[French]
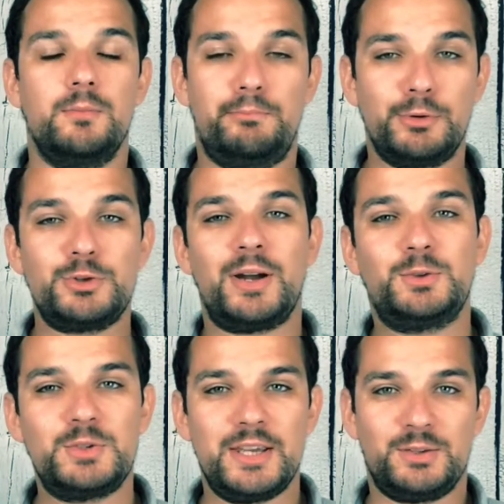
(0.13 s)
Bonjour à
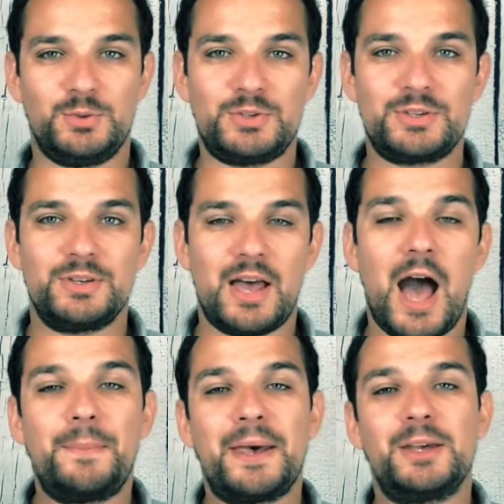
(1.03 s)
toutes et à tous.
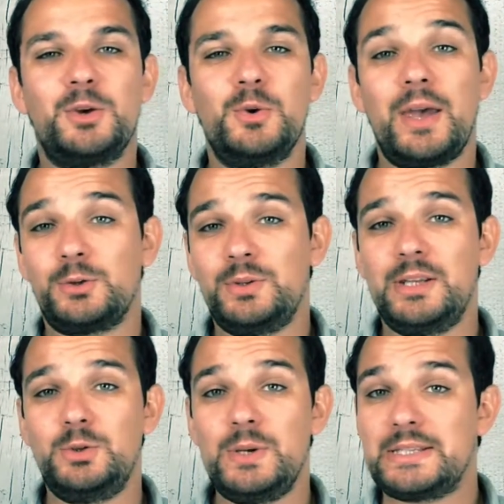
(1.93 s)
Après que
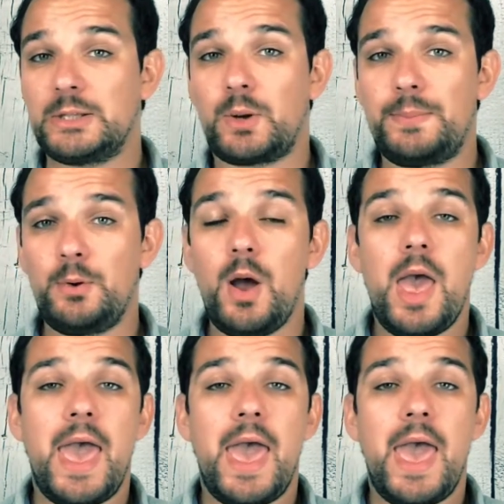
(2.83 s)
R2D2 et C3PO